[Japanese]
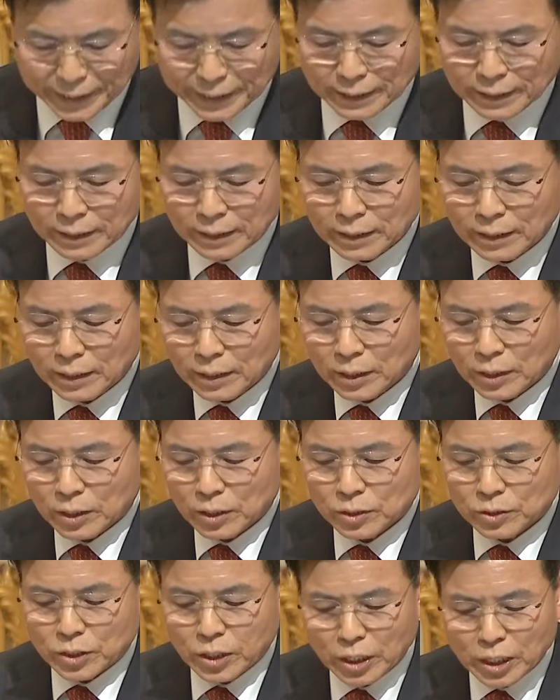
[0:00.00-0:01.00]
それ
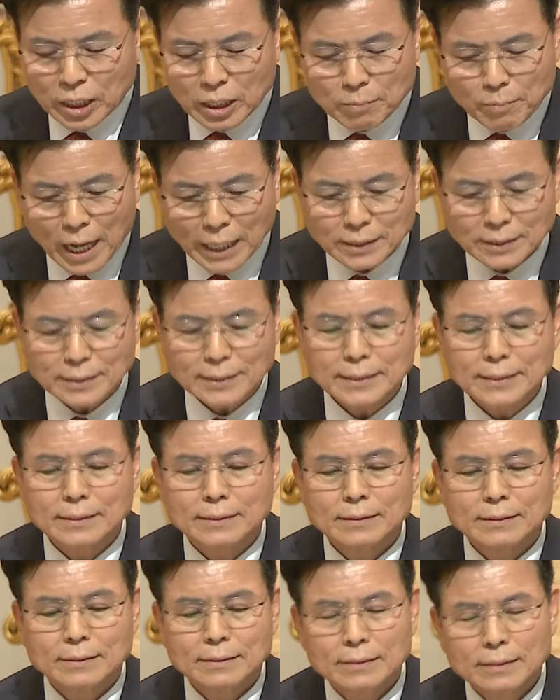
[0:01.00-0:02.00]
そのように
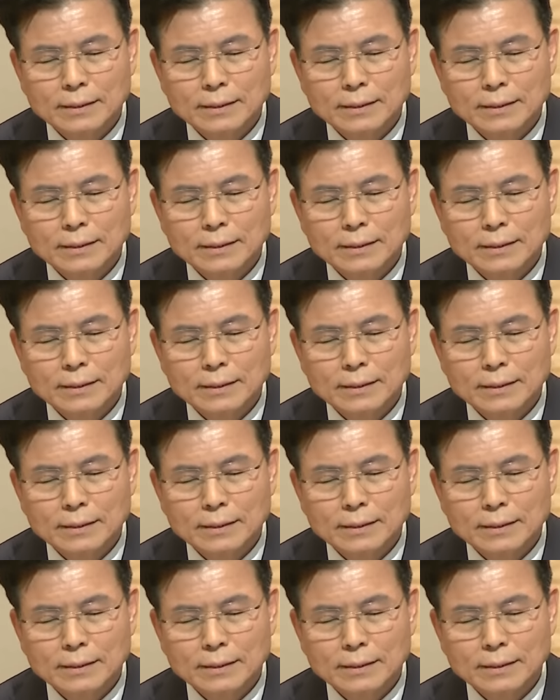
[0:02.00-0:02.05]
共